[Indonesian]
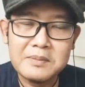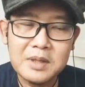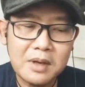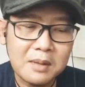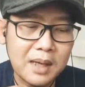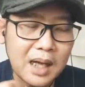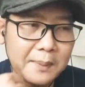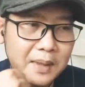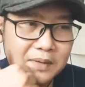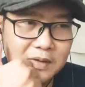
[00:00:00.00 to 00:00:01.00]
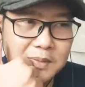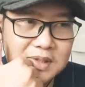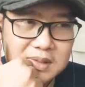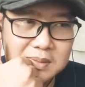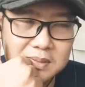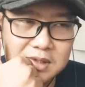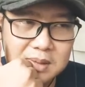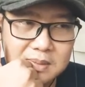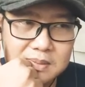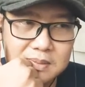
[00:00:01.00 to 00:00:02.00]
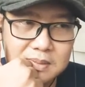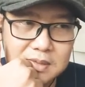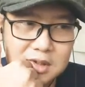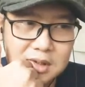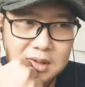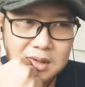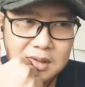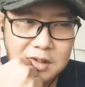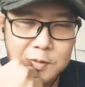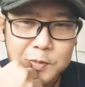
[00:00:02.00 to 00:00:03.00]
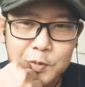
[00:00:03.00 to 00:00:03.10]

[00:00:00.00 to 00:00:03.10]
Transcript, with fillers: jam berapa bang? Uplive aku biasa jam jam 10